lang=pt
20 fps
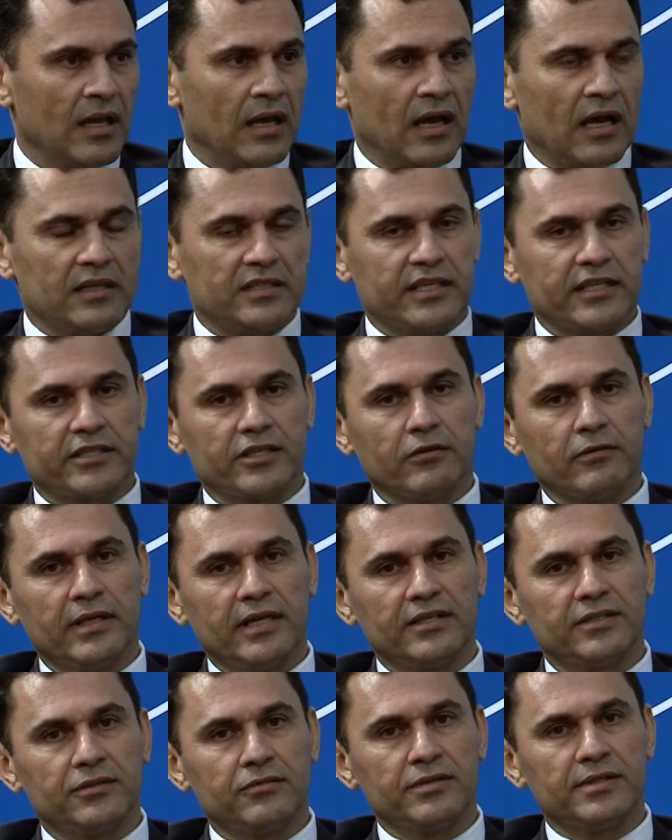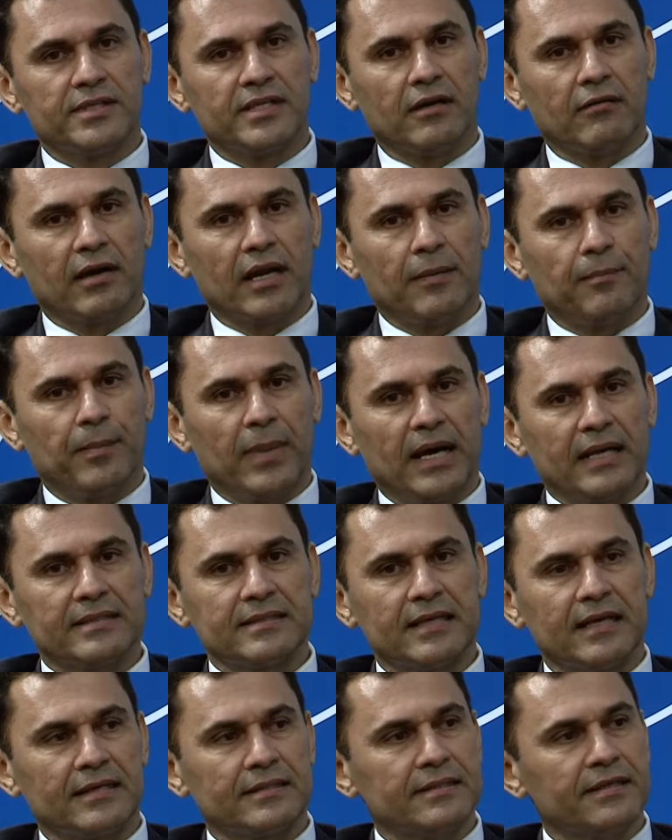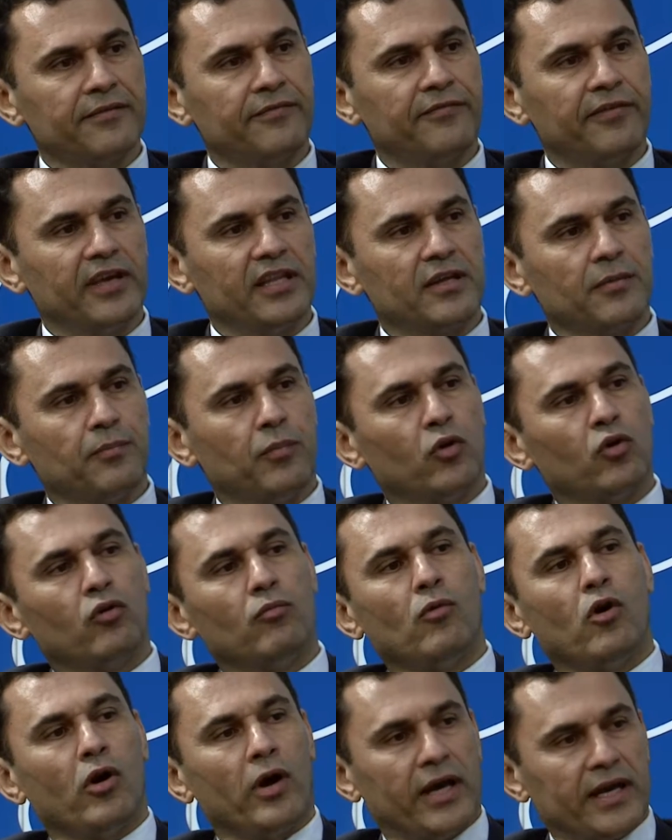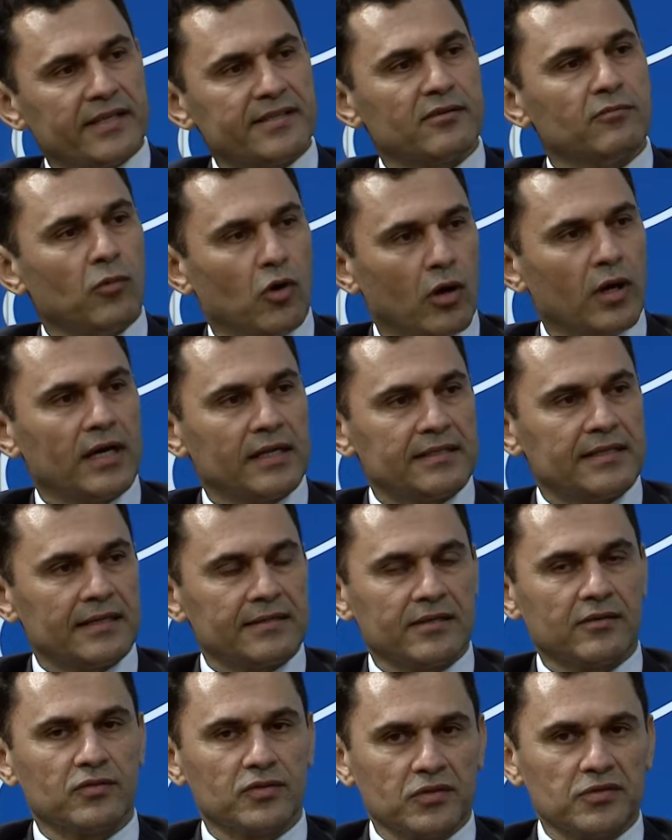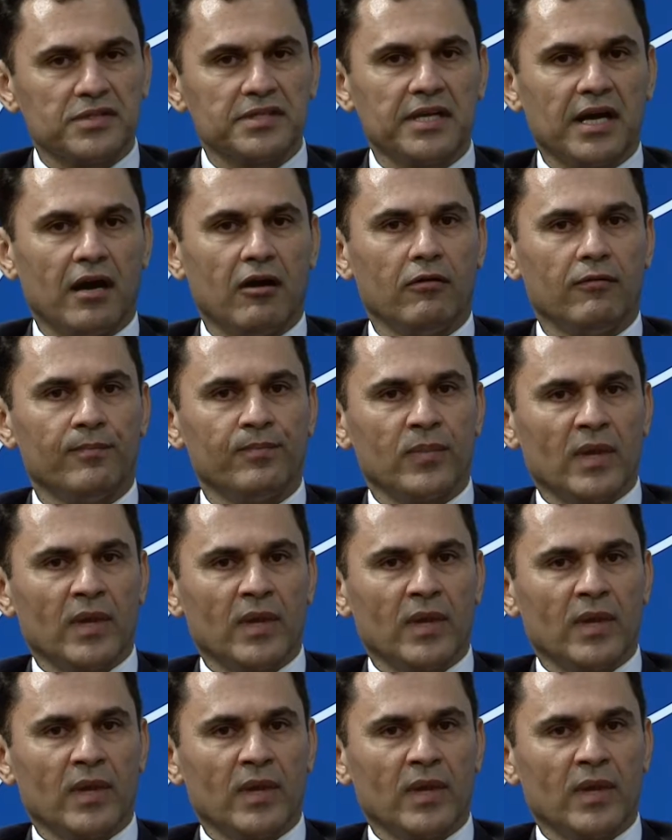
A gestão da instituição ela passa a ser feita por uma OS, uma organização social, uhum.